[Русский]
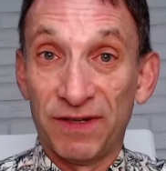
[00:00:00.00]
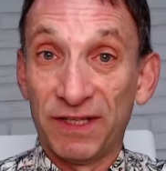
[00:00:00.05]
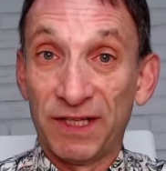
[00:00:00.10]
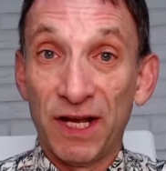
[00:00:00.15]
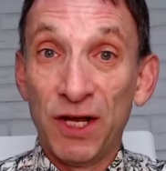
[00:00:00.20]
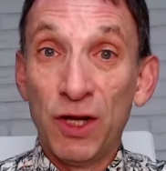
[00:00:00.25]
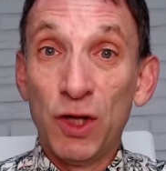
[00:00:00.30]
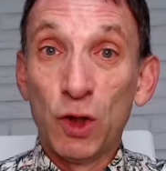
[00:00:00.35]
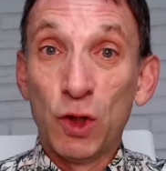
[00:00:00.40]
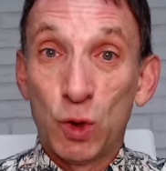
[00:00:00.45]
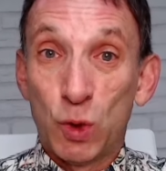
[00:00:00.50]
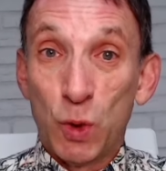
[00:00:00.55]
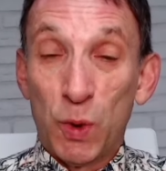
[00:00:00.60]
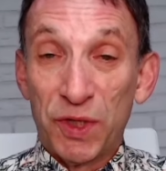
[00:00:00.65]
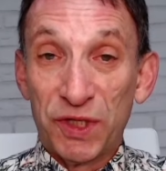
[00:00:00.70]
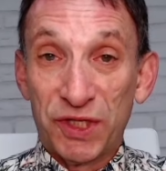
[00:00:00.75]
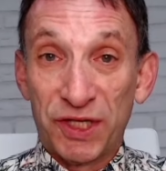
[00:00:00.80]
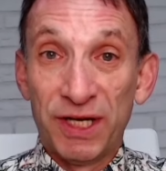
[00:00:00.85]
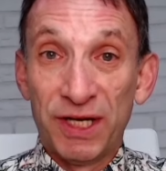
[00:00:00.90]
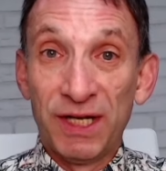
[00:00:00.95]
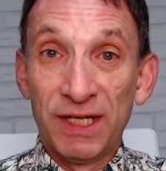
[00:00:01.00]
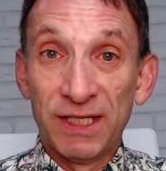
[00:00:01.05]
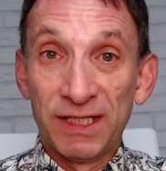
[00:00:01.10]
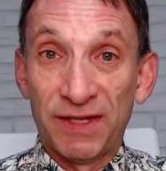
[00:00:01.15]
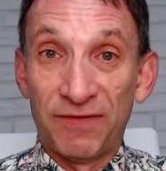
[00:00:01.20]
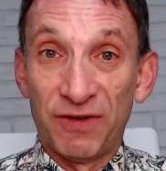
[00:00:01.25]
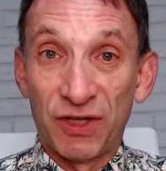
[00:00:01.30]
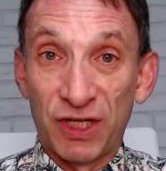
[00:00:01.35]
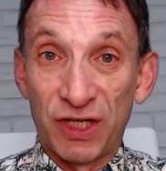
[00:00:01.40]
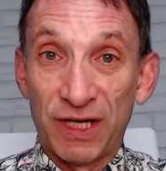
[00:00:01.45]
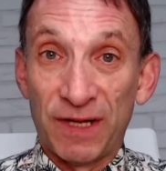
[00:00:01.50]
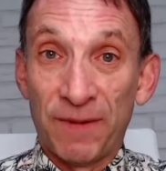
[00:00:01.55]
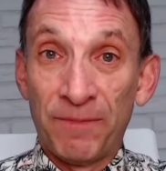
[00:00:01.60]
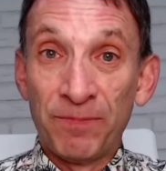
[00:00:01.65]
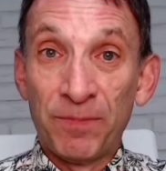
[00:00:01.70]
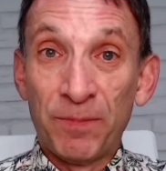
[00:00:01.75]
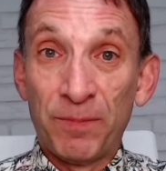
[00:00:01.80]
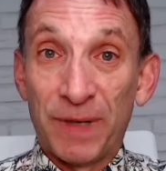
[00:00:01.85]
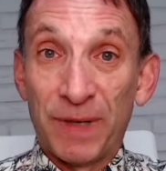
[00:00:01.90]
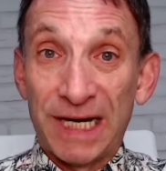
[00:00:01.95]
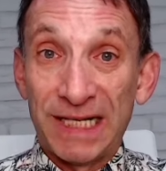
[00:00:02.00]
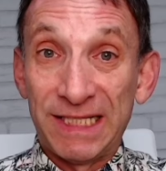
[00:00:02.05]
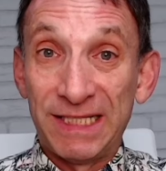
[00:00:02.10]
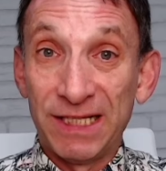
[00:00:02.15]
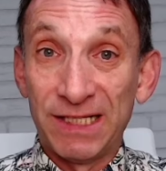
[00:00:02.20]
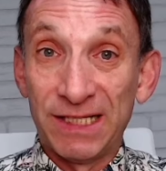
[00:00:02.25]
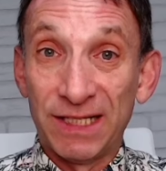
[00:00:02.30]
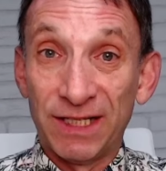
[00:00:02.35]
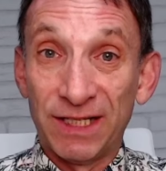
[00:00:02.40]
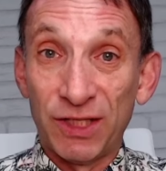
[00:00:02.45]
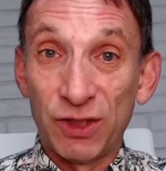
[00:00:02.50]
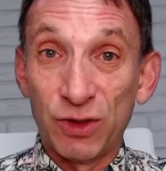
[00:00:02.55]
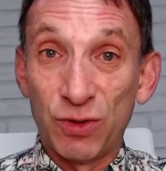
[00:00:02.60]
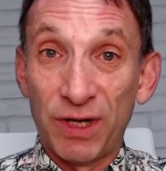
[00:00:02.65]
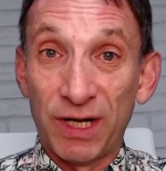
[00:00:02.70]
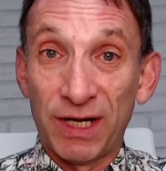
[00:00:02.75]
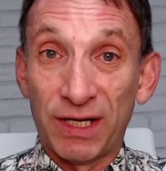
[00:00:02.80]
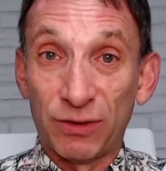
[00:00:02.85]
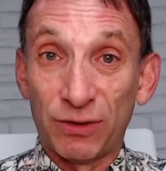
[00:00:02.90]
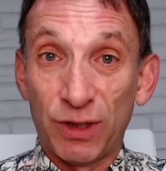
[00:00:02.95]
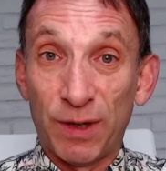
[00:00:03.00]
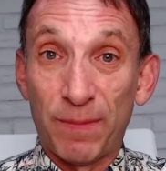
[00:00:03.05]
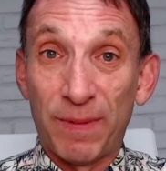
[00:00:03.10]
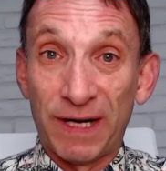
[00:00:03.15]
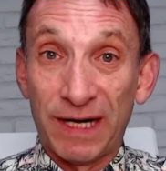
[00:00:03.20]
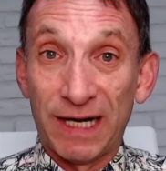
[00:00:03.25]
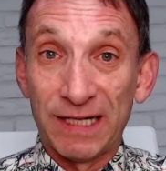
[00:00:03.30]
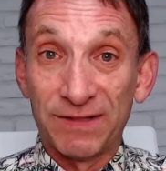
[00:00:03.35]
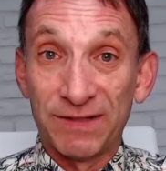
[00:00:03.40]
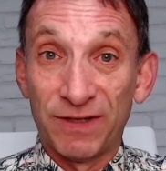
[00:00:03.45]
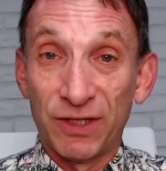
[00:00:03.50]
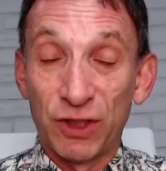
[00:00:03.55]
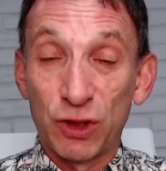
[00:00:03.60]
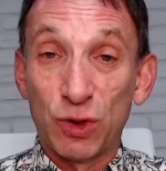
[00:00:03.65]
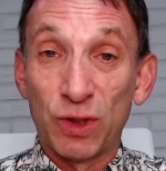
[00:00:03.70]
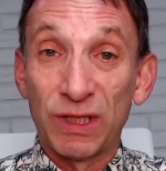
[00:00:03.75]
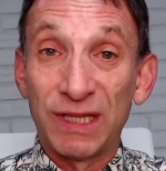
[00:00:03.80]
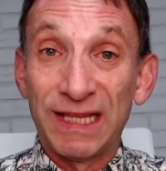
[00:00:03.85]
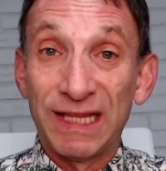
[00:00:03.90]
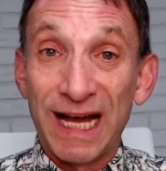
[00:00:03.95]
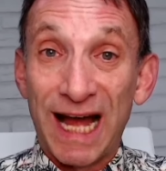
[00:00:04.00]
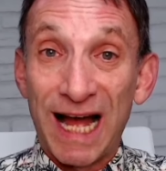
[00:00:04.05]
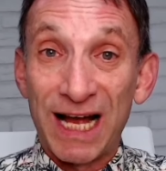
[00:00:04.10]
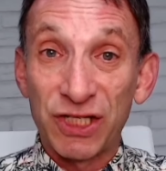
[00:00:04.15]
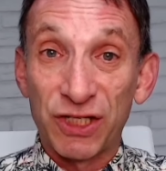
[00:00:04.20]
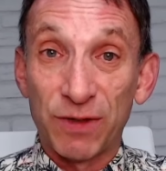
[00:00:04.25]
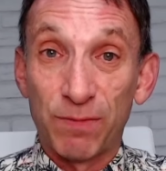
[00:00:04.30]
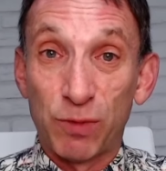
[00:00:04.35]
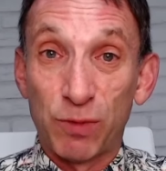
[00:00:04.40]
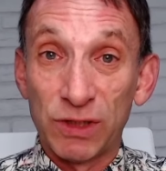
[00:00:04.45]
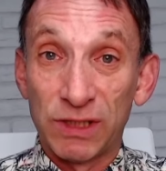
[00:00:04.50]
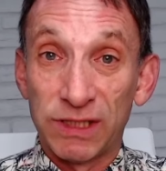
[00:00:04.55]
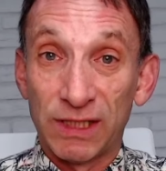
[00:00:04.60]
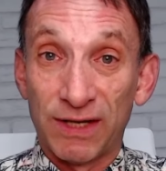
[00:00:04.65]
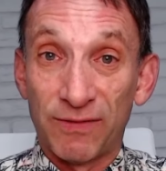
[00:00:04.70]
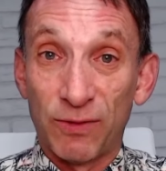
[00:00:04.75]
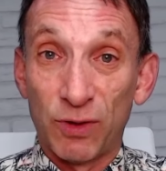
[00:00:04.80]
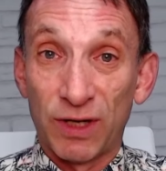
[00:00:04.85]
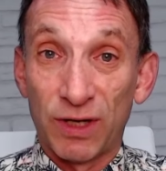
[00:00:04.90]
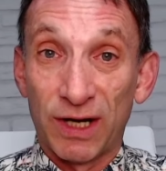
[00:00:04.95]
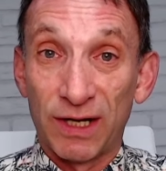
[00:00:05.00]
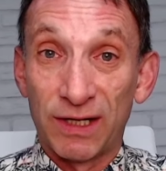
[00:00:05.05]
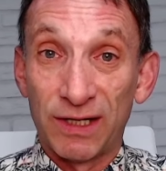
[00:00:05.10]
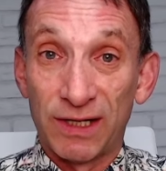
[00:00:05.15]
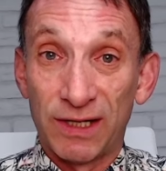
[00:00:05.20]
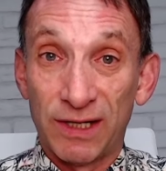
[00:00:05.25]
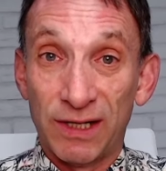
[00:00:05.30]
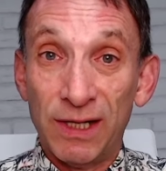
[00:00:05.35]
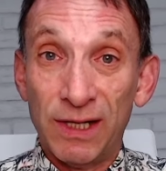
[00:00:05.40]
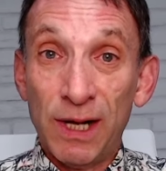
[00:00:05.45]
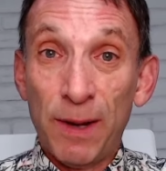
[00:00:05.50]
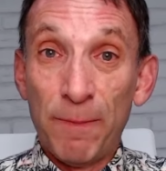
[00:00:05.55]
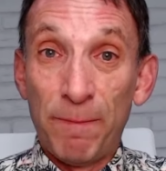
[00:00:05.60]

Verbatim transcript: Это тоже совершенно поразительная история, которая показывает, что даже после того, как э,